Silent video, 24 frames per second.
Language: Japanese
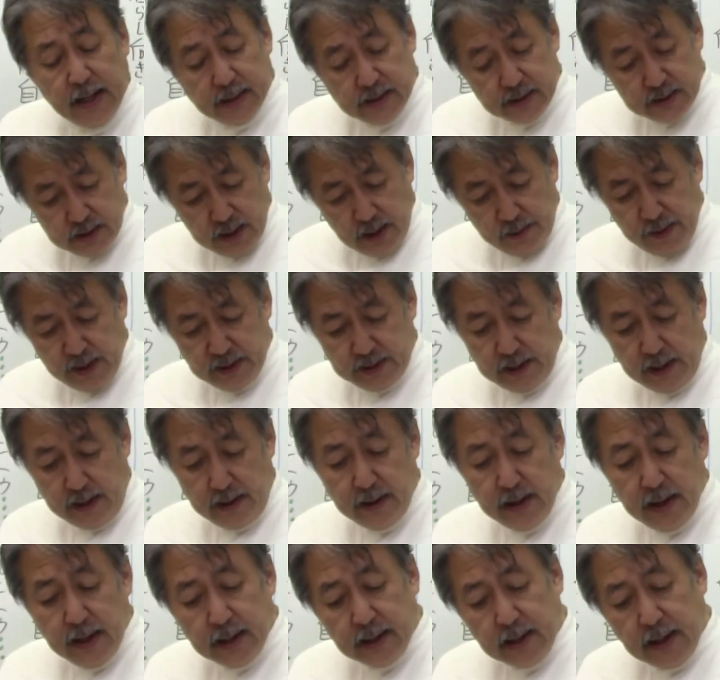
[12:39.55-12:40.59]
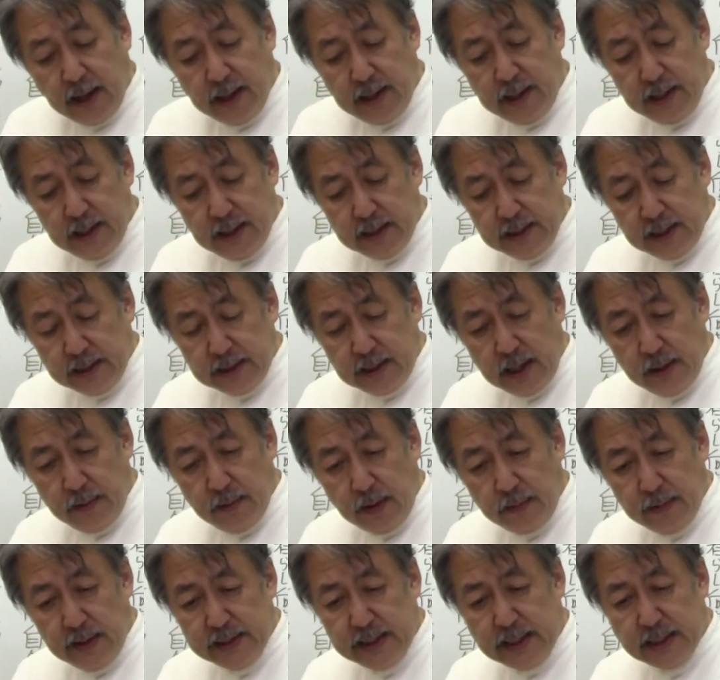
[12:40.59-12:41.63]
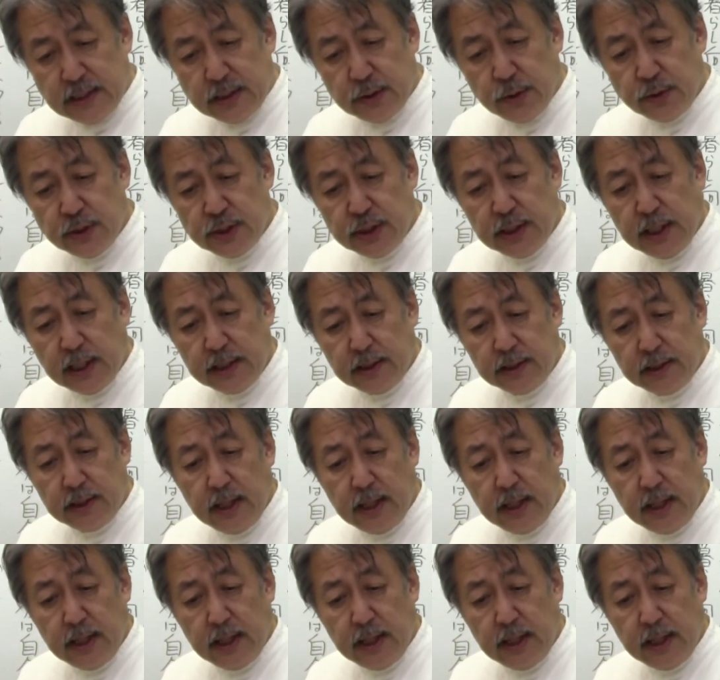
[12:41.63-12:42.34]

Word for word: せめて彼らだけは私と違っ